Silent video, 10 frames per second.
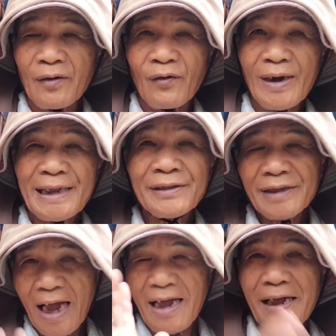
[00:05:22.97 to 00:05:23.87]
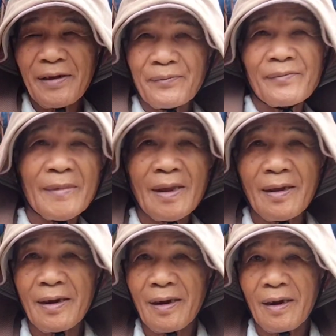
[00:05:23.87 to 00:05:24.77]
40. 40
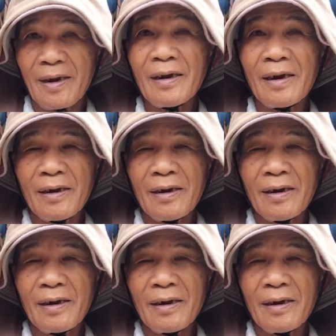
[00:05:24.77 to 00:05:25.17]
ang kilo